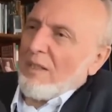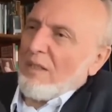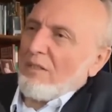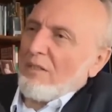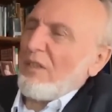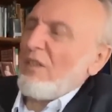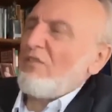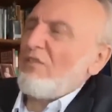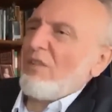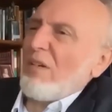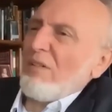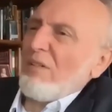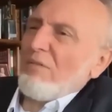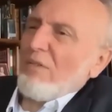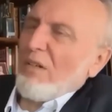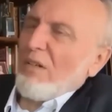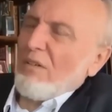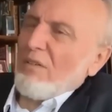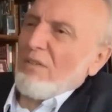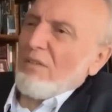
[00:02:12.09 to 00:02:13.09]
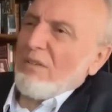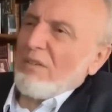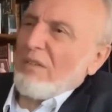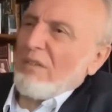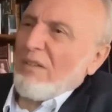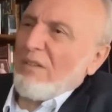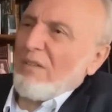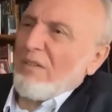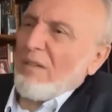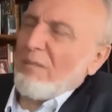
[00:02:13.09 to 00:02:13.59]
Und dann schalten wir auch noch
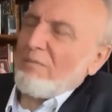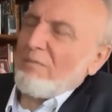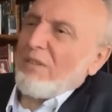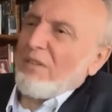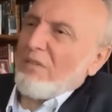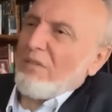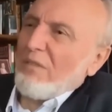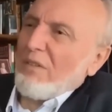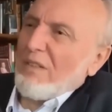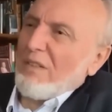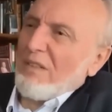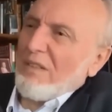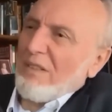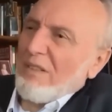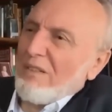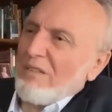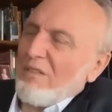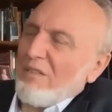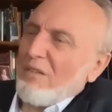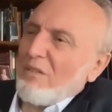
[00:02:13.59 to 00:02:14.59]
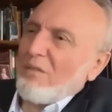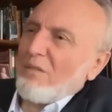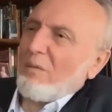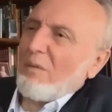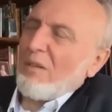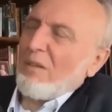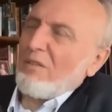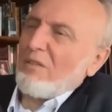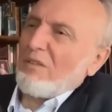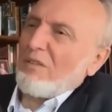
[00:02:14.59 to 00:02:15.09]
das ab, was wirklich
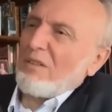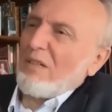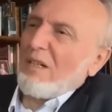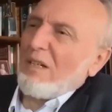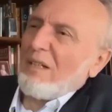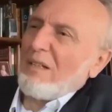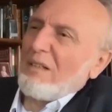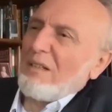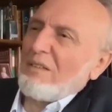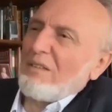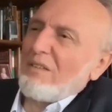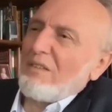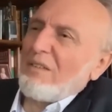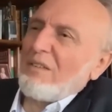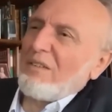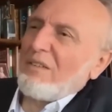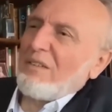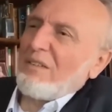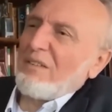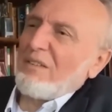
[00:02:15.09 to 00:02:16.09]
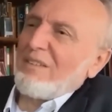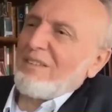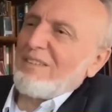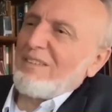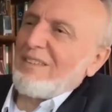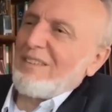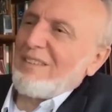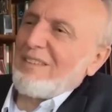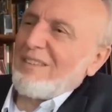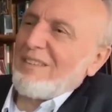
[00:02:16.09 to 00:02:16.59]
CO2-neutral ist. Das
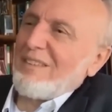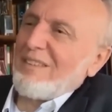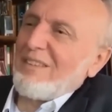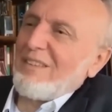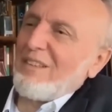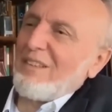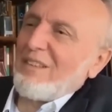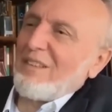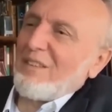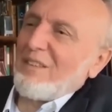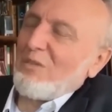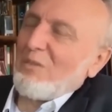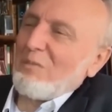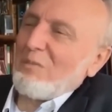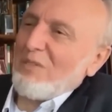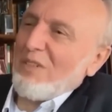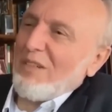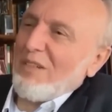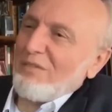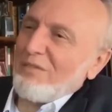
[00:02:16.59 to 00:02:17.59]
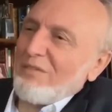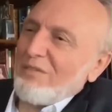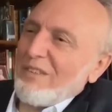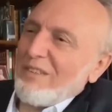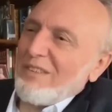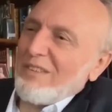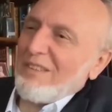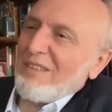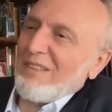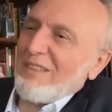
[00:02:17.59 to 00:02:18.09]
ist äh, die Atomkraft.
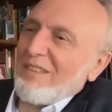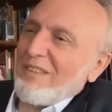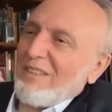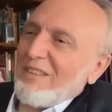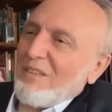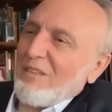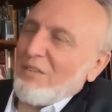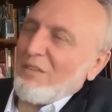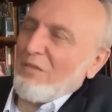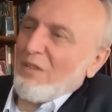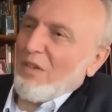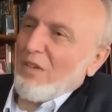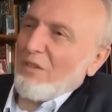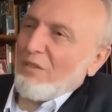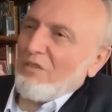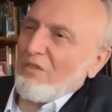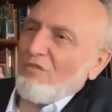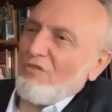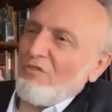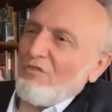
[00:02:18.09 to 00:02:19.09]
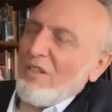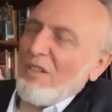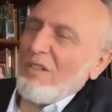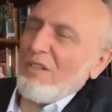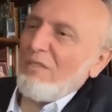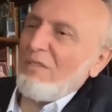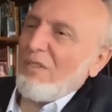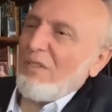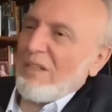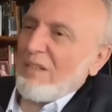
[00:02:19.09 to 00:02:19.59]
Äh, da sind wir
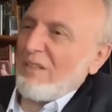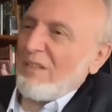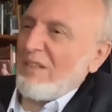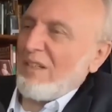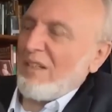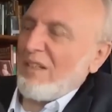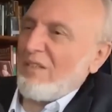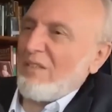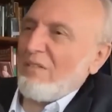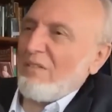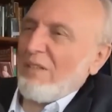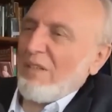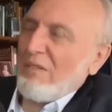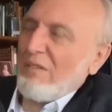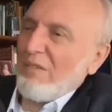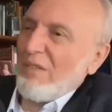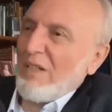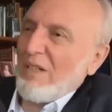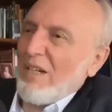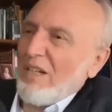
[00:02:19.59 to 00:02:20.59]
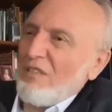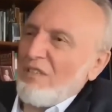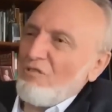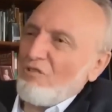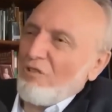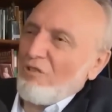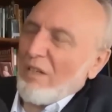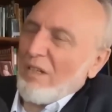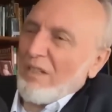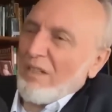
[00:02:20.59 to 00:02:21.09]
ausgestiegen, während die ganze Welt wieder
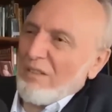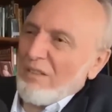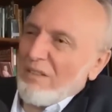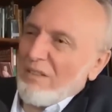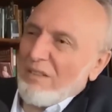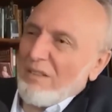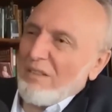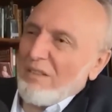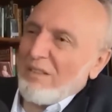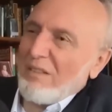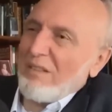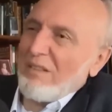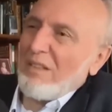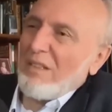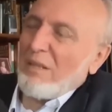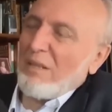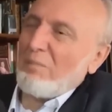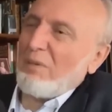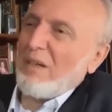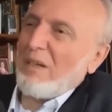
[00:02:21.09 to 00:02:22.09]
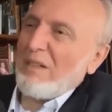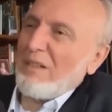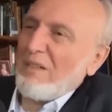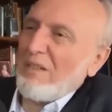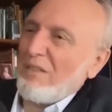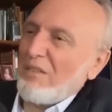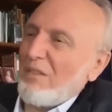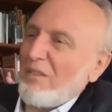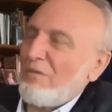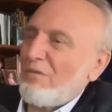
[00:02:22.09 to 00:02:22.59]
einsteigt. Ja. Nicht? Die
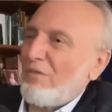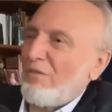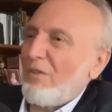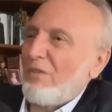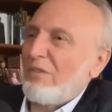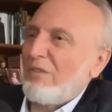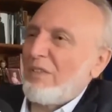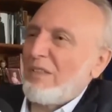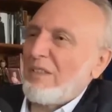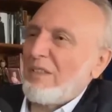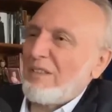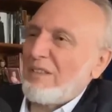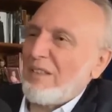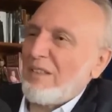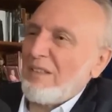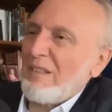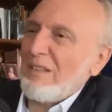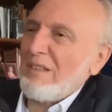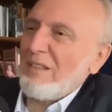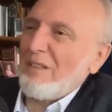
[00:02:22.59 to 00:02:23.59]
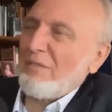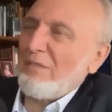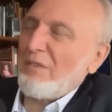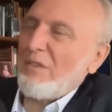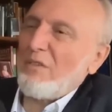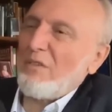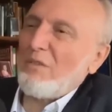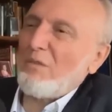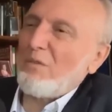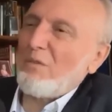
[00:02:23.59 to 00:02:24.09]
Japaner sind voll wieder drin. Die
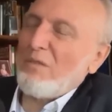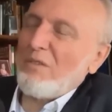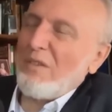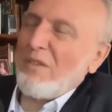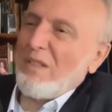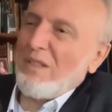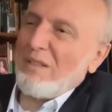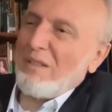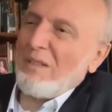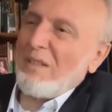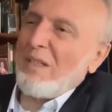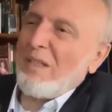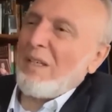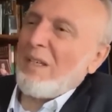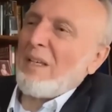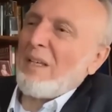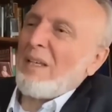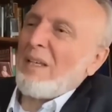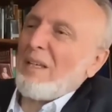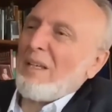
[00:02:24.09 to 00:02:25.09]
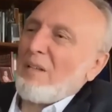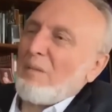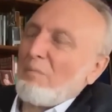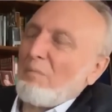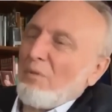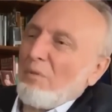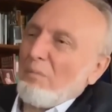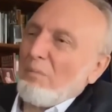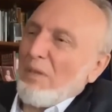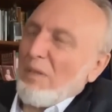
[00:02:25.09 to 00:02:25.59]
Franzosen hatten äh,
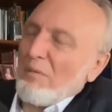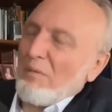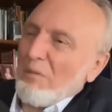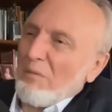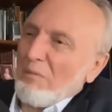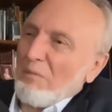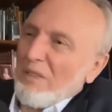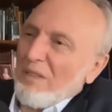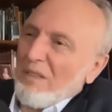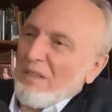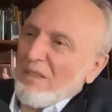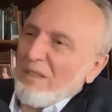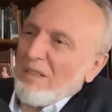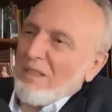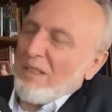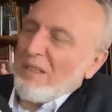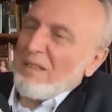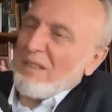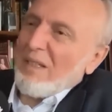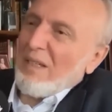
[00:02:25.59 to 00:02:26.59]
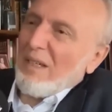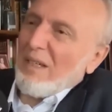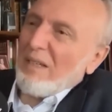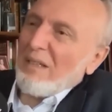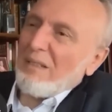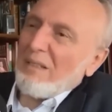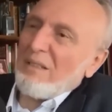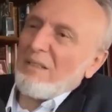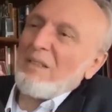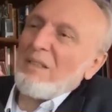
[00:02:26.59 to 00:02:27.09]
Probleme mit ihren
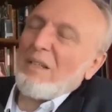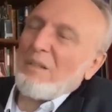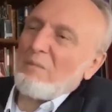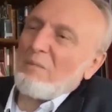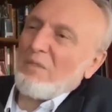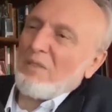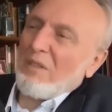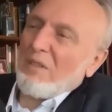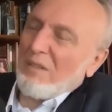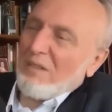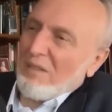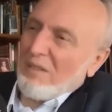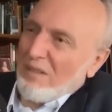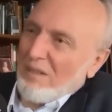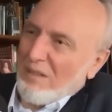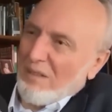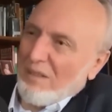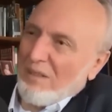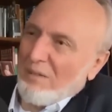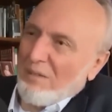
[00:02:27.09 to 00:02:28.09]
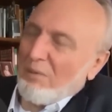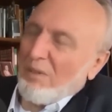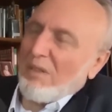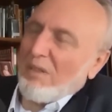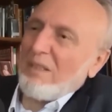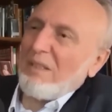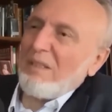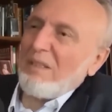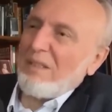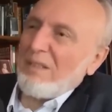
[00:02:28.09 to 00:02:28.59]
Anlagen. Die haben sie äh,
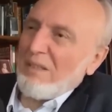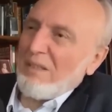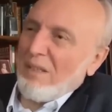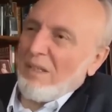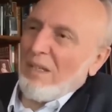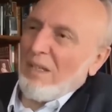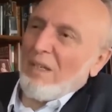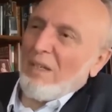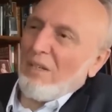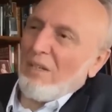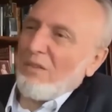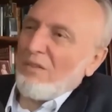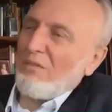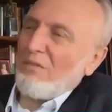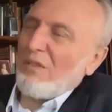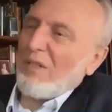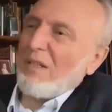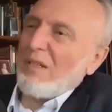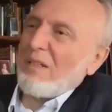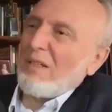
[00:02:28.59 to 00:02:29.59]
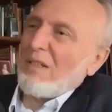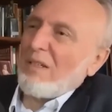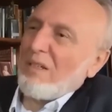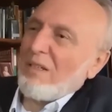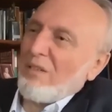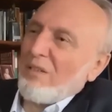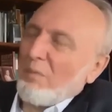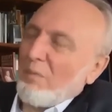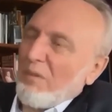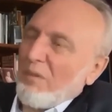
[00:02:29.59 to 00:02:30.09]
repariert. Und
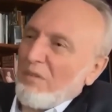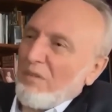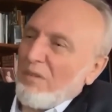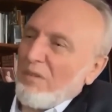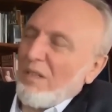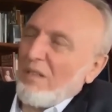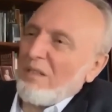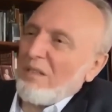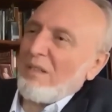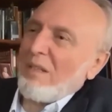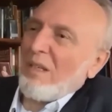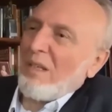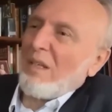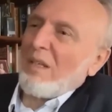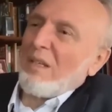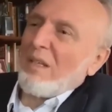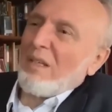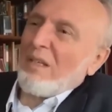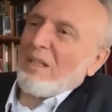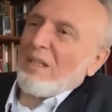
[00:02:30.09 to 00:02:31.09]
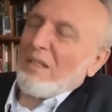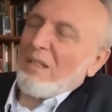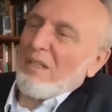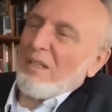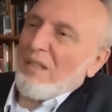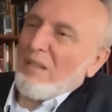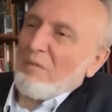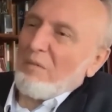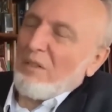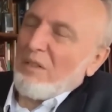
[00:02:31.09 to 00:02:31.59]
Frankreichs Präsident äh,
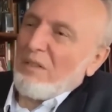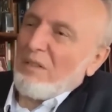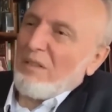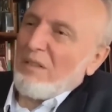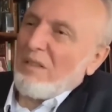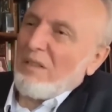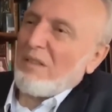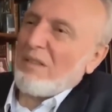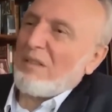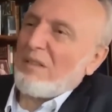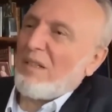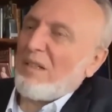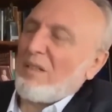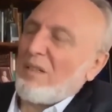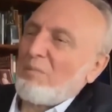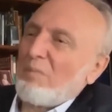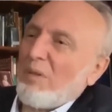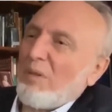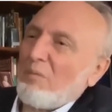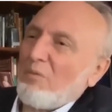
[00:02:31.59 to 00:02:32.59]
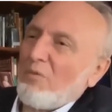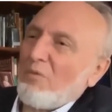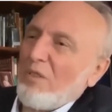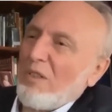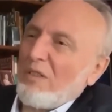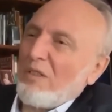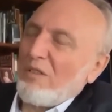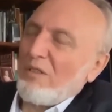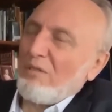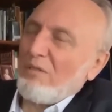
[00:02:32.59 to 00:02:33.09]
genehmigt äh, alle paar
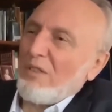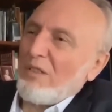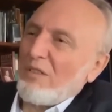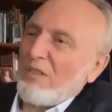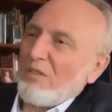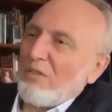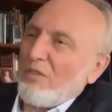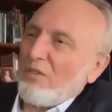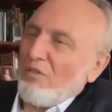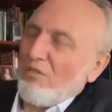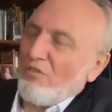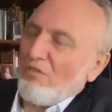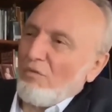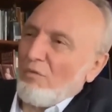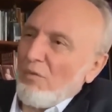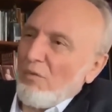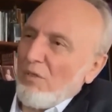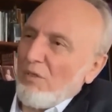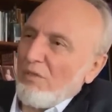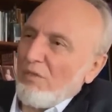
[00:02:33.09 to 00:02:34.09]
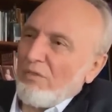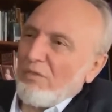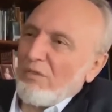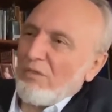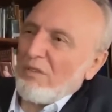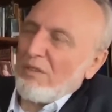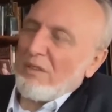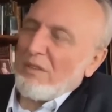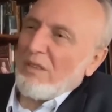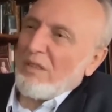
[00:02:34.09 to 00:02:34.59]
Monate wieder einen neuen Schwung
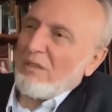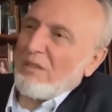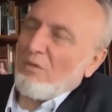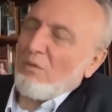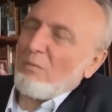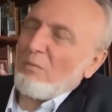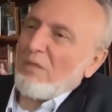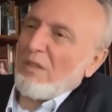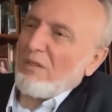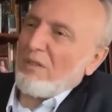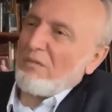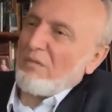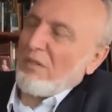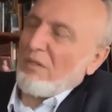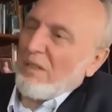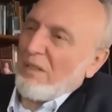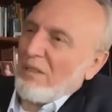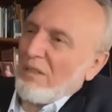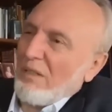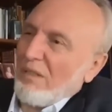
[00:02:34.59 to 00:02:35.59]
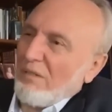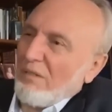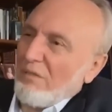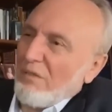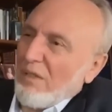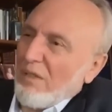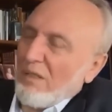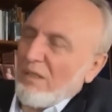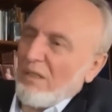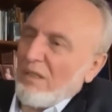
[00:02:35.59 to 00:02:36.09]
von Atomkraftwerken, die in
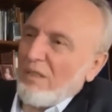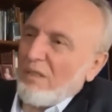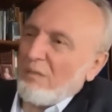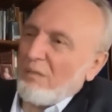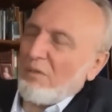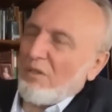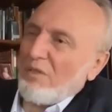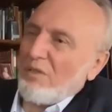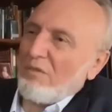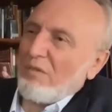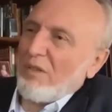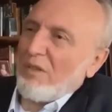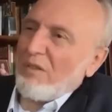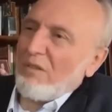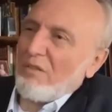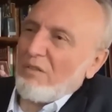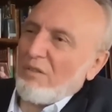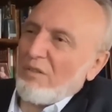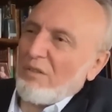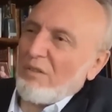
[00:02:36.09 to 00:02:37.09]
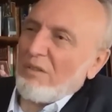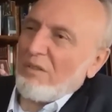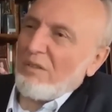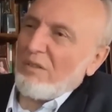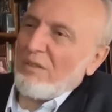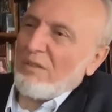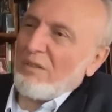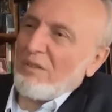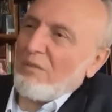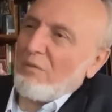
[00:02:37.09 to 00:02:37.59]
Frankreich gebaut werden sollen.
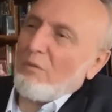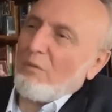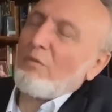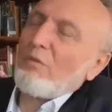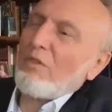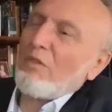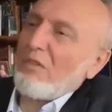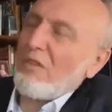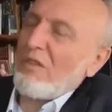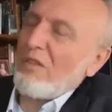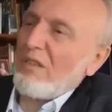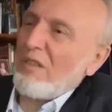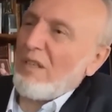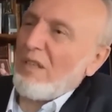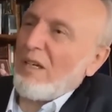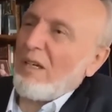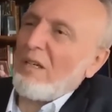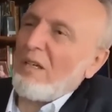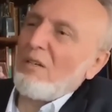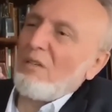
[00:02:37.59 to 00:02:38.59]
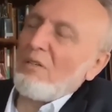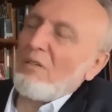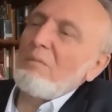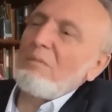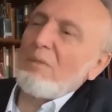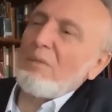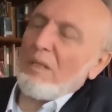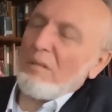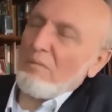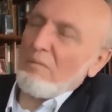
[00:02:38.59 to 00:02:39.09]
wofür mhm. sind die da?
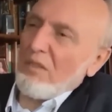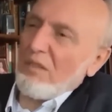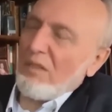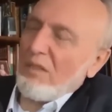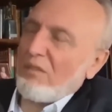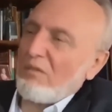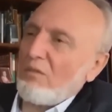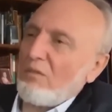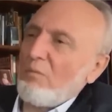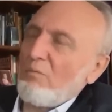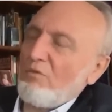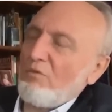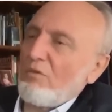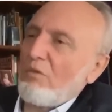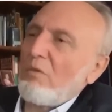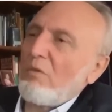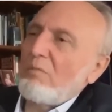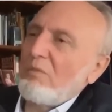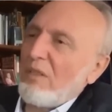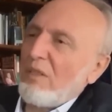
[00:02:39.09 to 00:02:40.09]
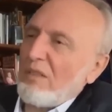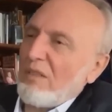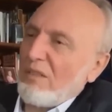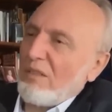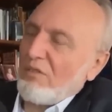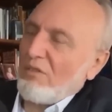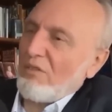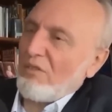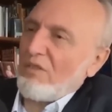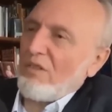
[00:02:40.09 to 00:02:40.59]
Um eben den Atomstrom Stromstrom dann nach
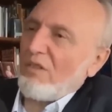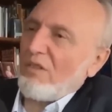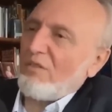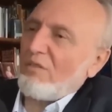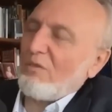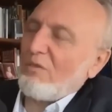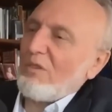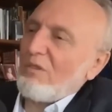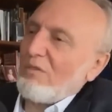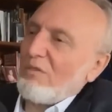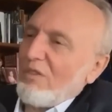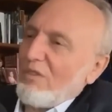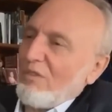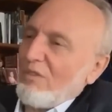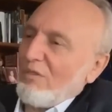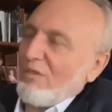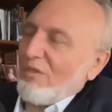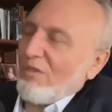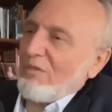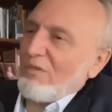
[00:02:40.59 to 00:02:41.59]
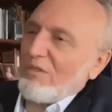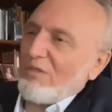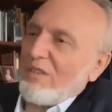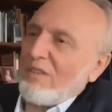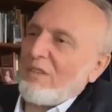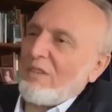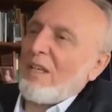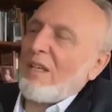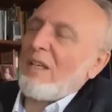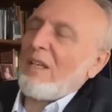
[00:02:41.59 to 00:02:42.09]
Deutschland zu liefern. So läuft das.